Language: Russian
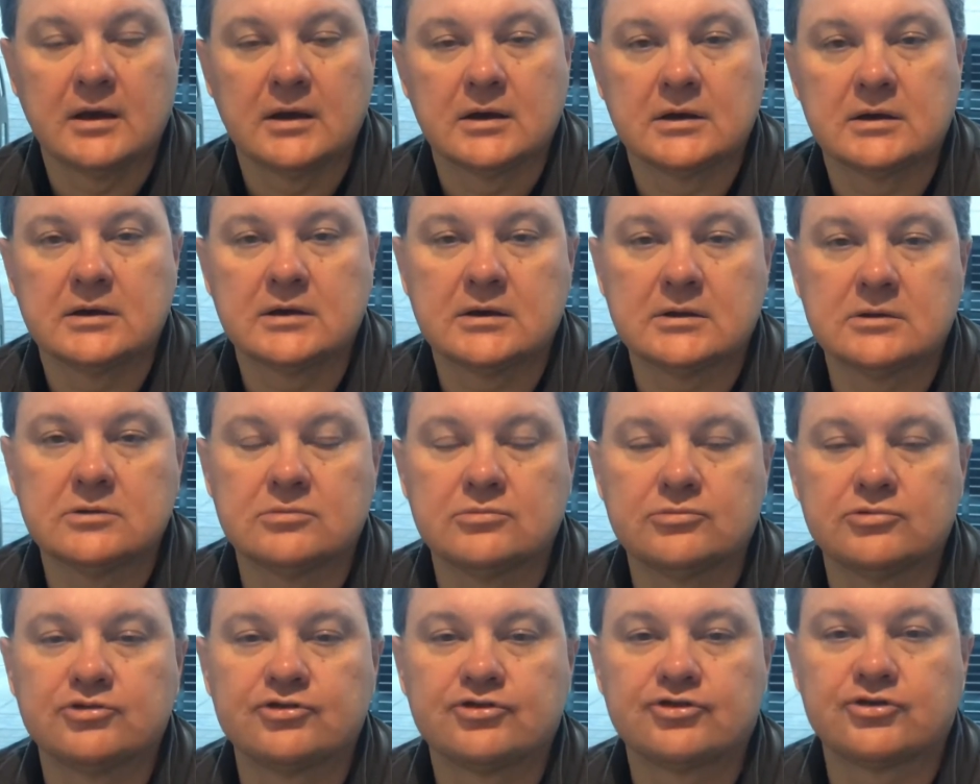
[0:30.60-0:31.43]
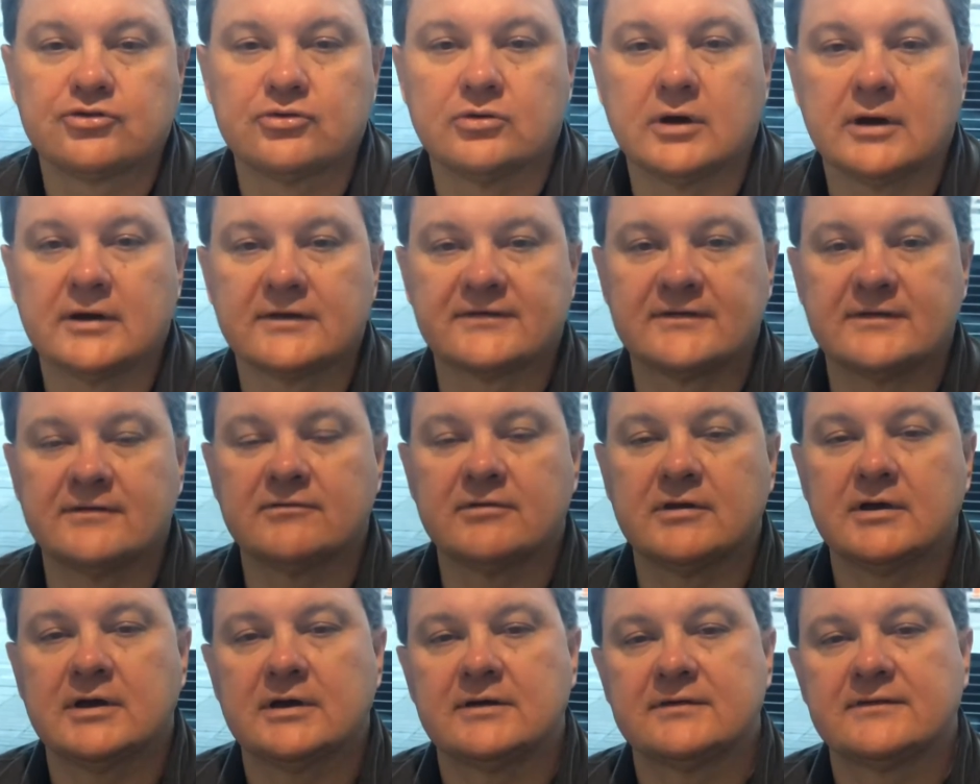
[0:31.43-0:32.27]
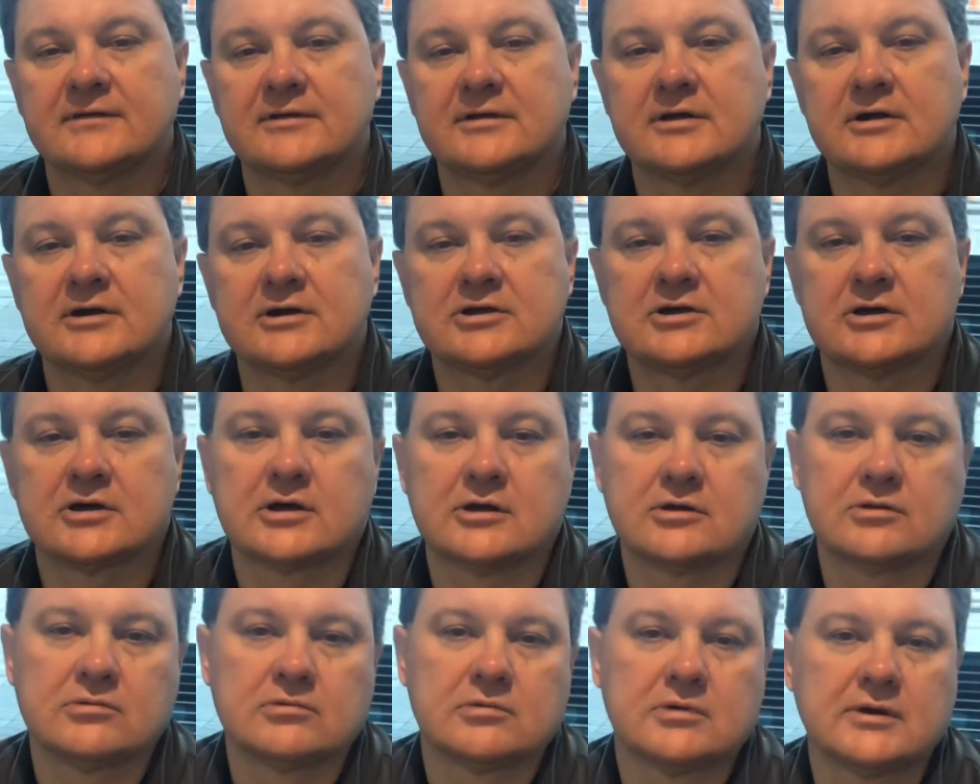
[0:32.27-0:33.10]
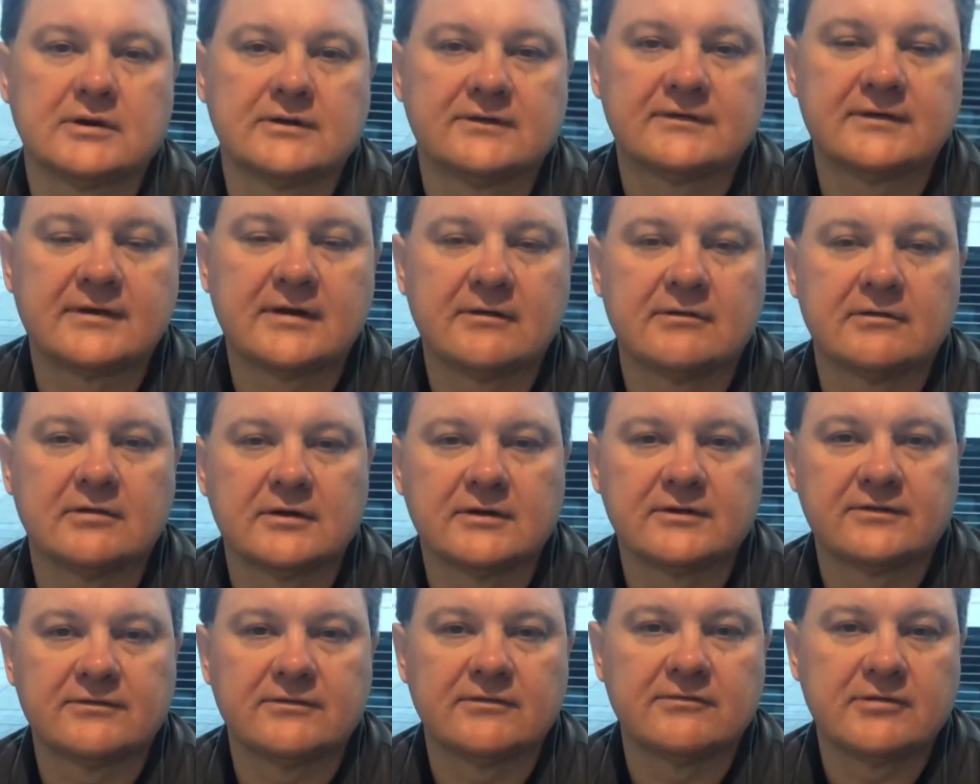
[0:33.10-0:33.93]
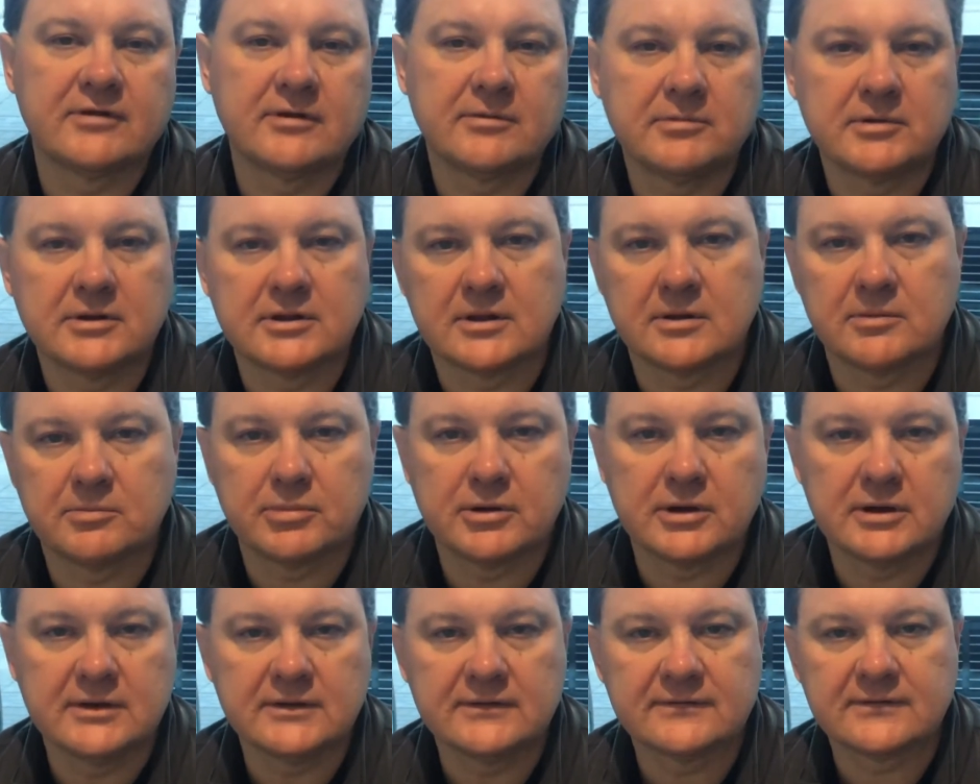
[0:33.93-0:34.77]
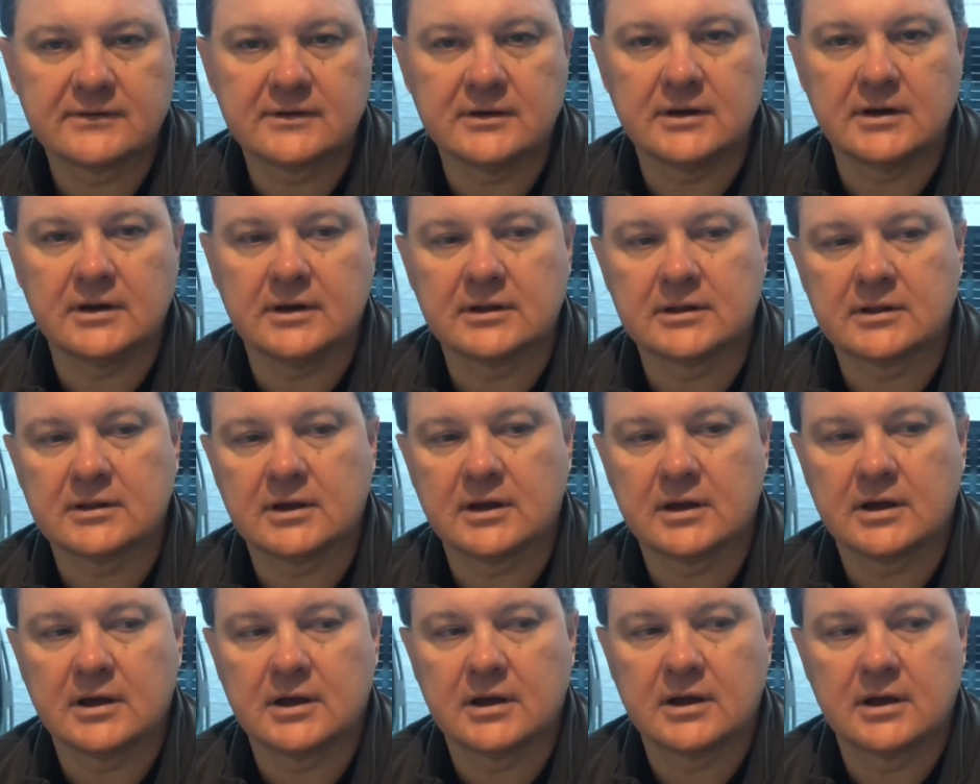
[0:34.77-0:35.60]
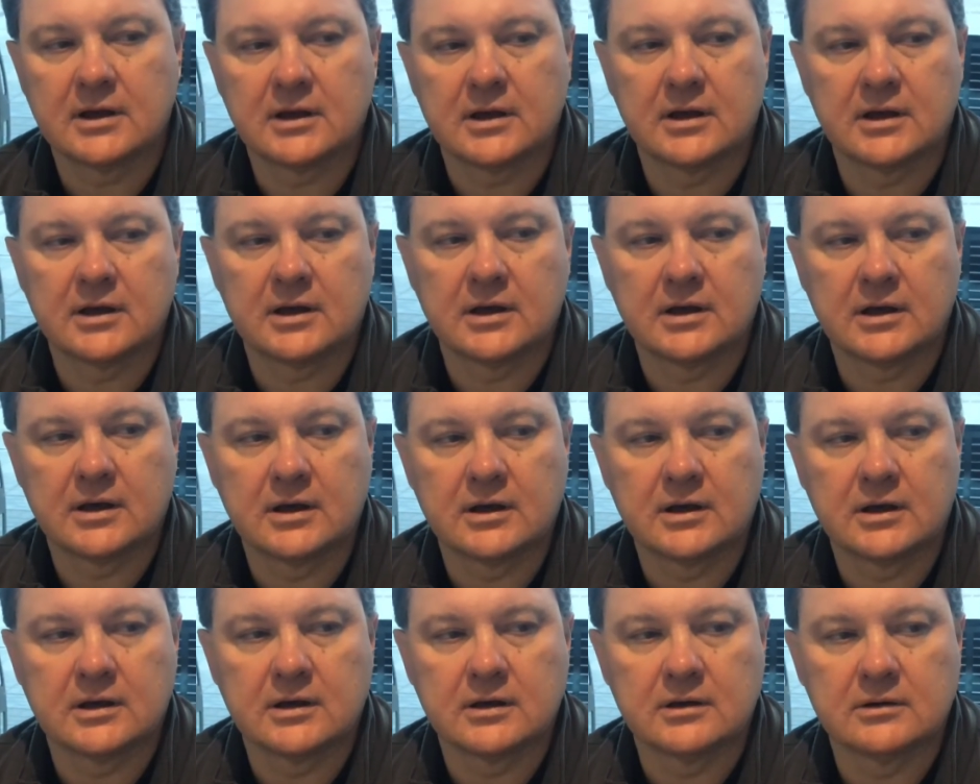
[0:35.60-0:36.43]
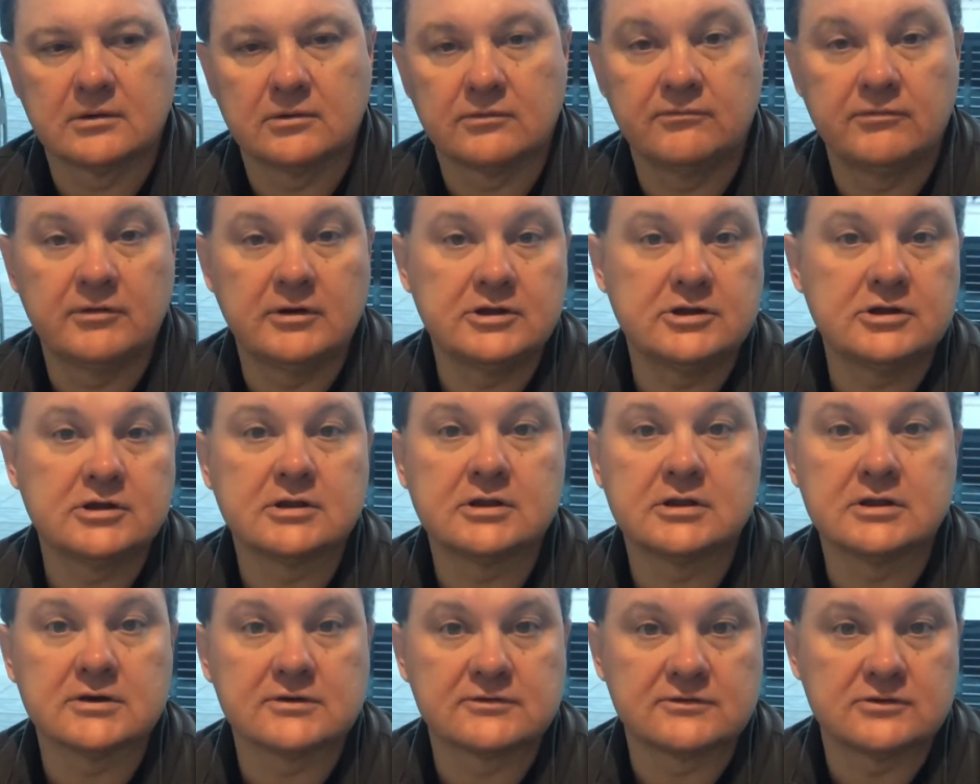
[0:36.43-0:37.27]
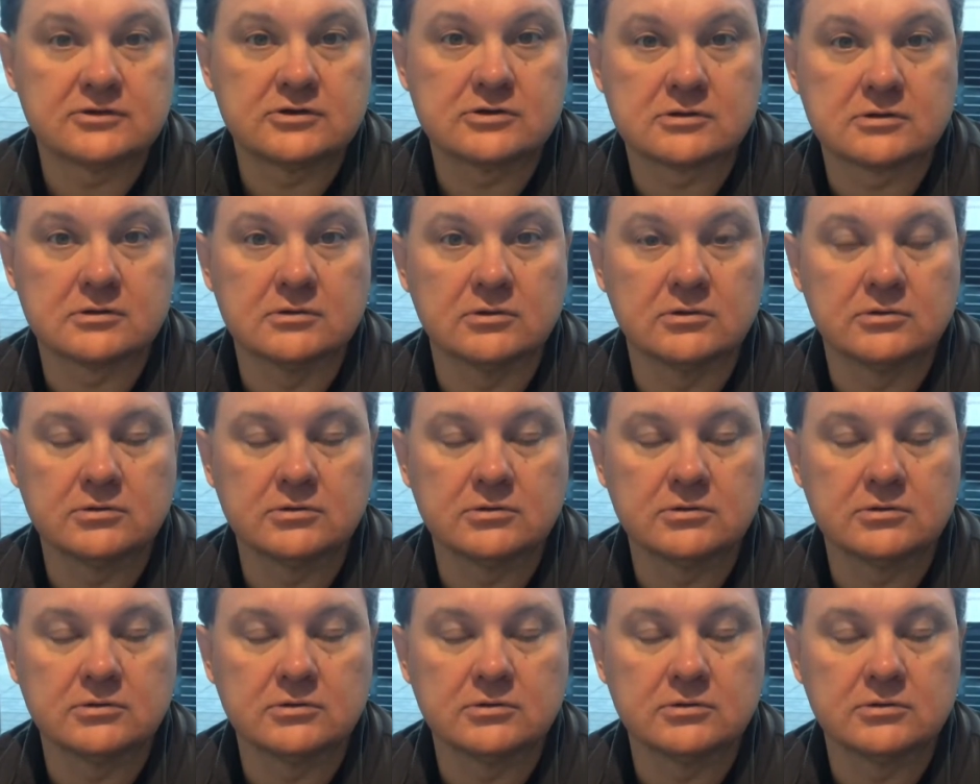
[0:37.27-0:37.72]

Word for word: я думаю, что основная задача, которая ставилась во время этой поездки, это а, увеличить наше число.